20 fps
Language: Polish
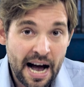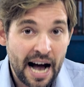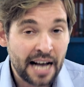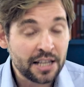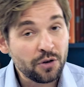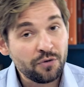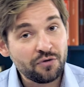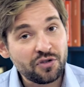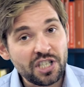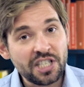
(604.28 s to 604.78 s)

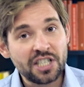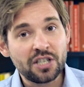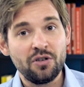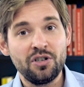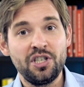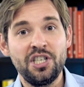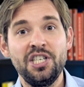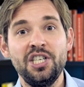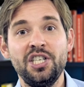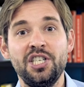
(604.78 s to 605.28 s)
A to
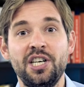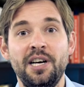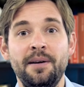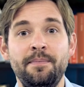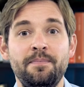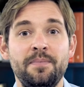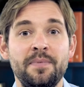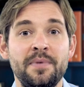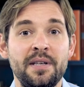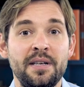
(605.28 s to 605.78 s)
wszystko dzieje się
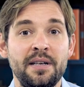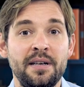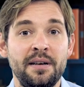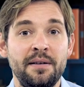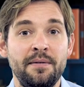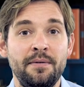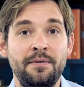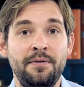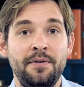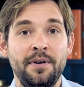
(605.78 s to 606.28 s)

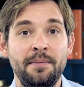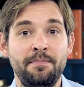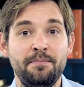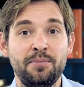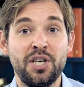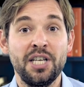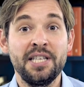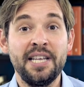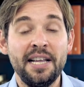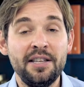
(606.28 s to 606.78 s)
w
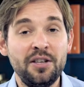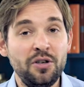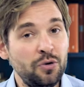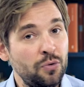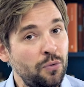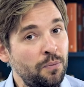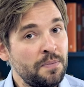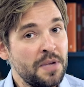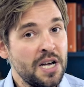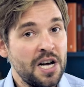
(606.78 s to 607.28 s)

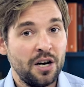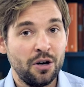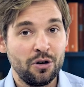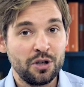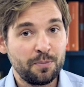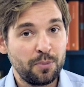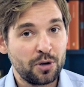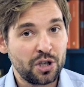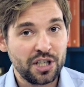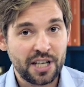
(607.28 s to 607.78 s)
przededniu
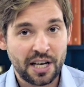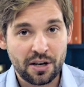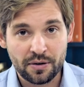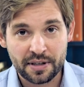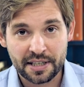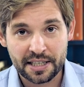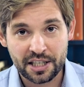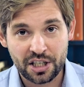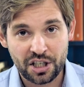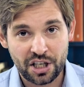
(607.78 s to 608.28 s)

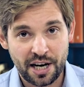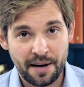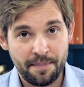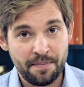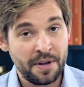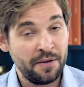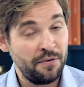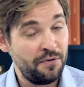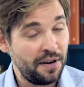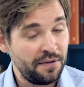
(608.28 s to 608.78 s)
rozpoczynających się
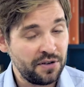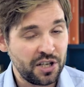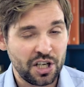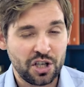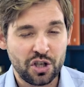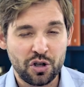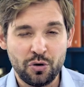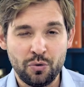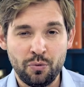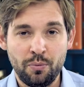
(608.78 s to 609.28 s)
we
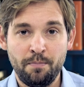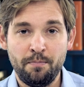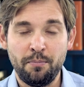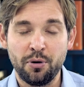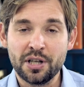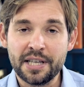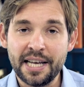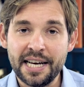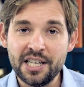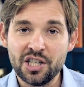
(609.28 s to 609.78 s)
wrześniu
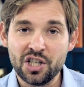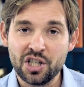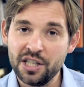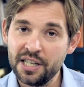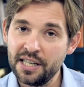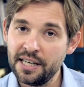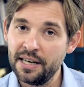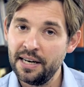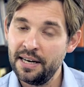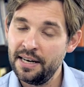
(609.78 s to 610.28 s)

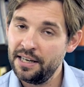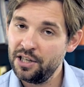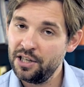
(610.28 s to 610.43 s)
potężnych